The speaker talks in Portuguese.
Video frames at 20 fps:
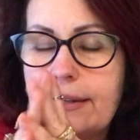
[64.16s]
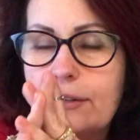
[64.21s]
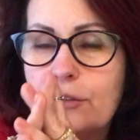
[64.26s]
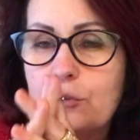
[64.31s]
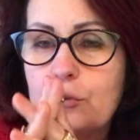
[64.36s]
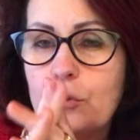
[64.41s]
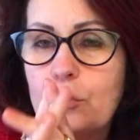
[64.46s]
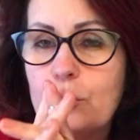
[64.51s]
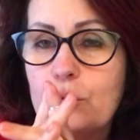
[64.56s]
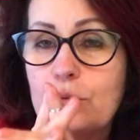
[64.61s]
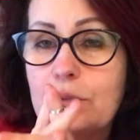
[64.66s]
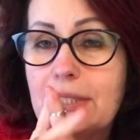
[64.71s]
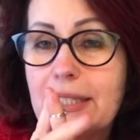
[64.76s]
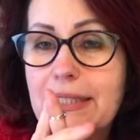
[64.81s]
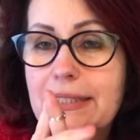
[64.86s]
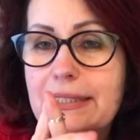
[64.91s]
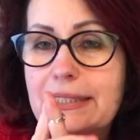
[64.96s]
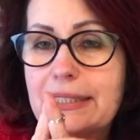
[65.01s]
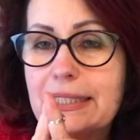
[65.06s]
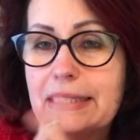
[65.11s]
eu tô com
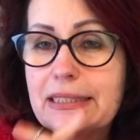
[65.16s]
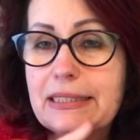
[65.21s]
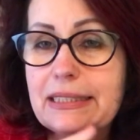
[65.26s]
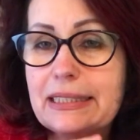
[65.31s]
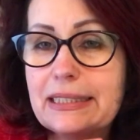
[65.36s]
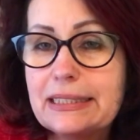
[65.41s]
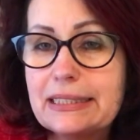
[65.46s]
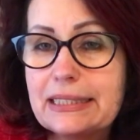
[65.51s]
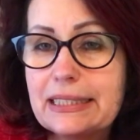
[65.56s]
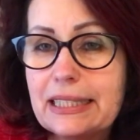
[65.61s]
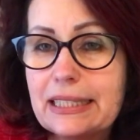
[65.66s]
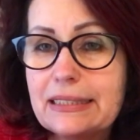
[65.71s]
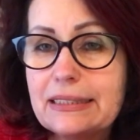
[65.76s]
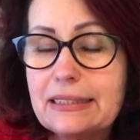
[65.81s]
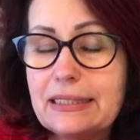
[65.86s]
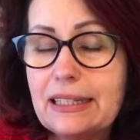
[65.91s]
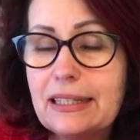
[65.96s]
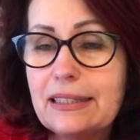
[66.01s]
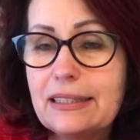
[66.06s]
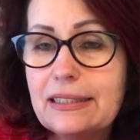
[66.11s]

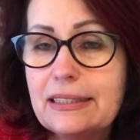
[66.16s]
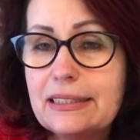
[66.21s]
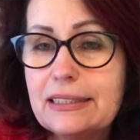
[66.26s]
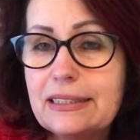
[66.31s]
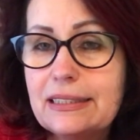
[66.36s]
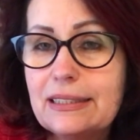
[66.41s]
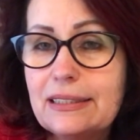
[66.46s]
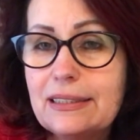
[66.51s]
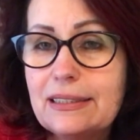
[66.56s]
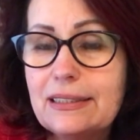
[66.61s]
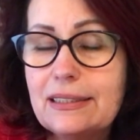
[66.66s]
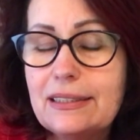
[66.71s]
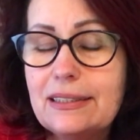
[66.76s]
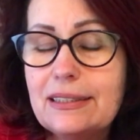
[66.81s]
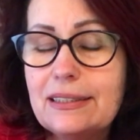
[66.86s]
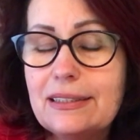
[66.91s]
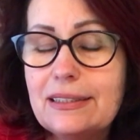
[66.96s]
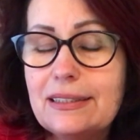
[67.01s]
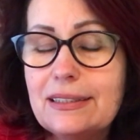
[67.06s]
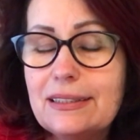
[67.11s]
360,
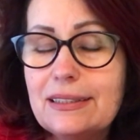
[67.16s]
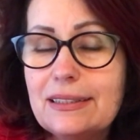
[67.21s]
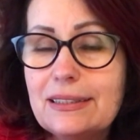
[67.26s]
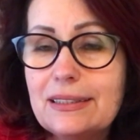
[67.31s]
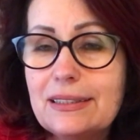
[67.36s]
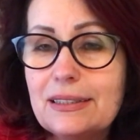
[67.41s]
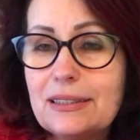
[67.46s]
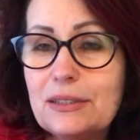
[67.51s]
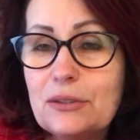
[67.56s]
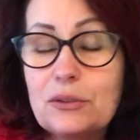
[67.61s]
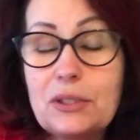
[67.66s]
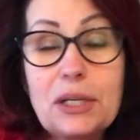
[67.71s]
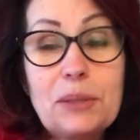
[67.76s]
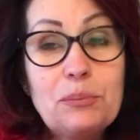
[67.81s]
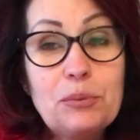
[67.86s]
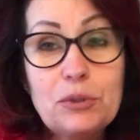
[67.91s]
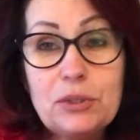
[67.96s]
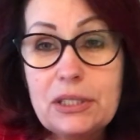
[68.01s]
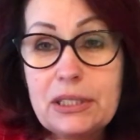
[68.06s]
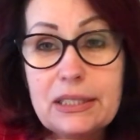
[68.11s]
eu nem
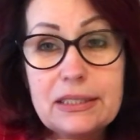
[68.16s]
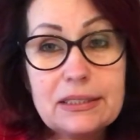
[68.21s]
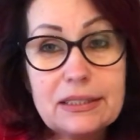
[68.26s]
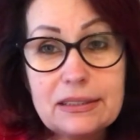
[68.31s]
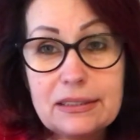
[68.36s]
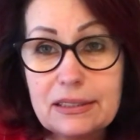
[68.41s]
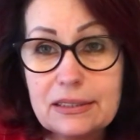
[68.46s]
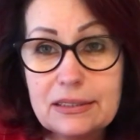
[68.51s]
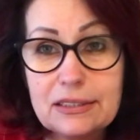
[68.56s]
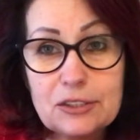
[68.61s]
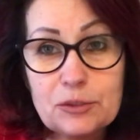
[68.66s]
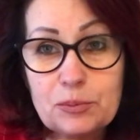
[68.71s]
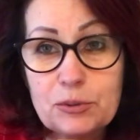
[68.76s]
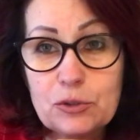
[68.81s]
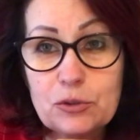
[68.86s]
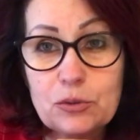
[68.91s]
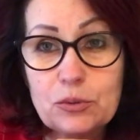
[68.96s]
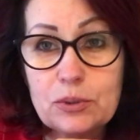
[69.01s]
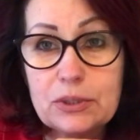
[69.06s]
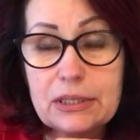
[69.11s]
poderia ter tantas
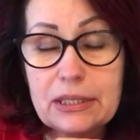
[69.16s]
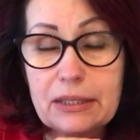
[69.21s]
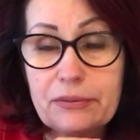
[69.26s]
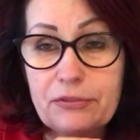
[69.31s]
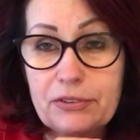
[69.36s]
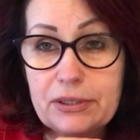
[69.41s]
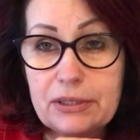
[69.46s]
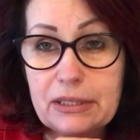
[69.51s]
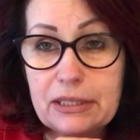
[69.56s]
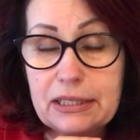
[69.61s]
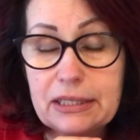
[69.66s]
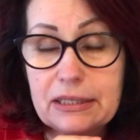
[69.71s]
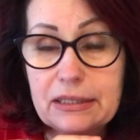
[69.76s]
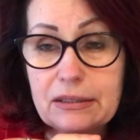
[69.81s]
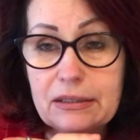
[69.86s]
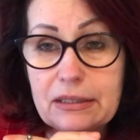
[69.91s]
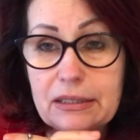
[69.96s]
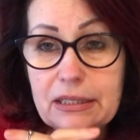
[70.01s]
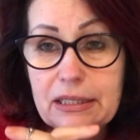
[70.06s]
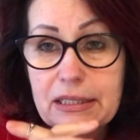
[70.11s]
pessoas na
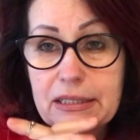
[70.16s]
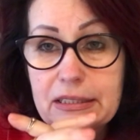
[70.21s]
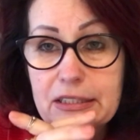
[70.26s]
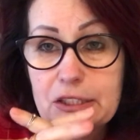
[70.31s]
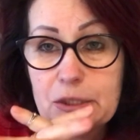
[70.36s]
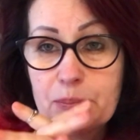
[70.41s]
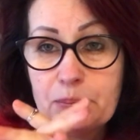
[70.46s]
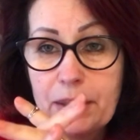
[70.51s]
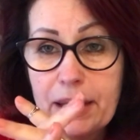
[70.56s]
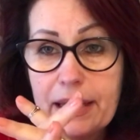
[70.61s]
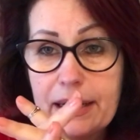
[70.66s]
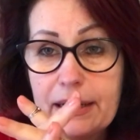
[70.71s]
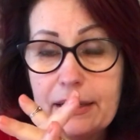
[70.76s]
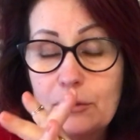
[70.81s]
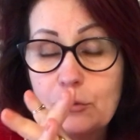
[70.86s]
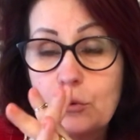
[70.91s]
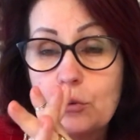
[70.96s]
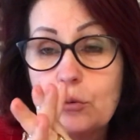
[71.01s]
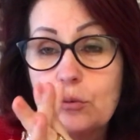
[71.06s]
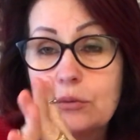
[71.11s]
linha, linha de espera,
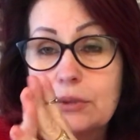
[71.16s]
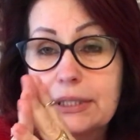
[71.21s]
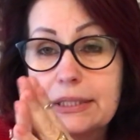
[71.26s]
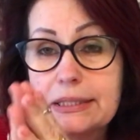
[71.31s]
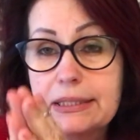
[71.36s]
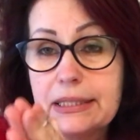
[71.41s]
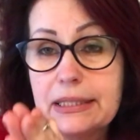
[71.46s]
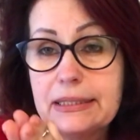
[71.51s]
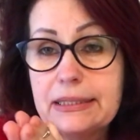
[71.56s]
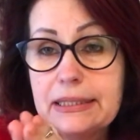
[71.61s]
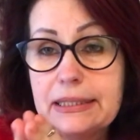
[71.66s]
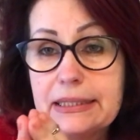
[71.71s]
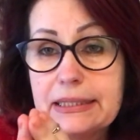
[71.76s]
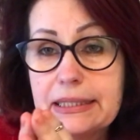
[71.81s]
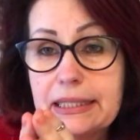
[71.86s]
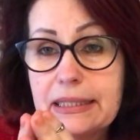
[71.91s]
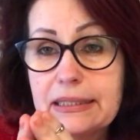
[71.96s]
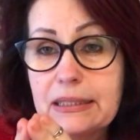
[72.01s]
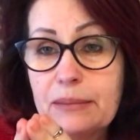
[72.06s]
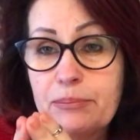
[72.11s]
eu tô com
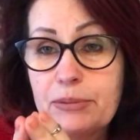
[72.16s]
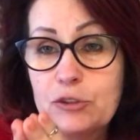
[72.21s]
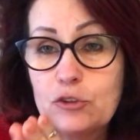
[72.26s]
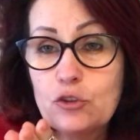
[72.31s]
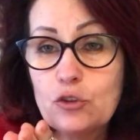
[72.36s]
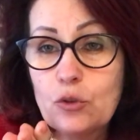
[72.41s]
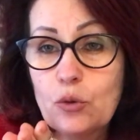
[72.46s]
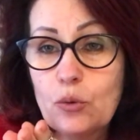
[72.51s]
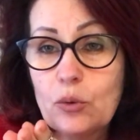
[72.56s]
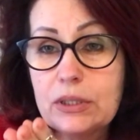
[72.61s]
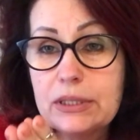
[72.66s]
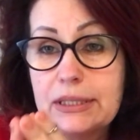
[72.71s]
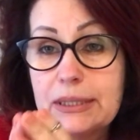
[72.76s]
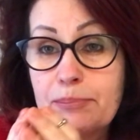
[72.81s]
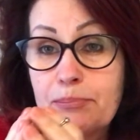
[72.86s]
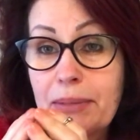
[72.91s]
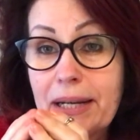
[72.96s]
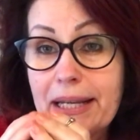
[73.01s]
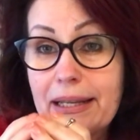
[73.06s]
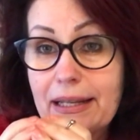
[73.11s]
360 pessoas
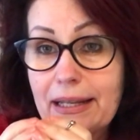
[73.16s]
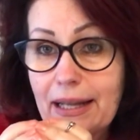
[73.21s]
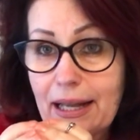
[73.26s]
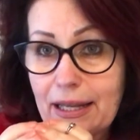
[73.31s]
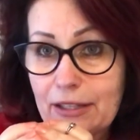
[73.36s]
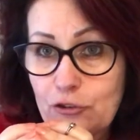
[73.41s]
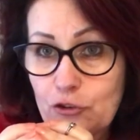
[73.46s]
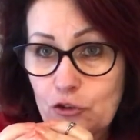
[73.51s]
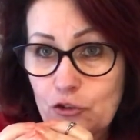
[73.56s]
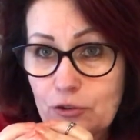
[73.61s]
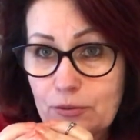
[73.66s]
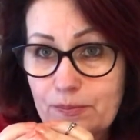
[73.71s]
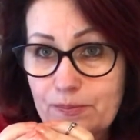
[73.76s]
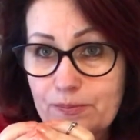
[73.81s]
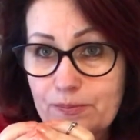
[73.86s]
para encaixe.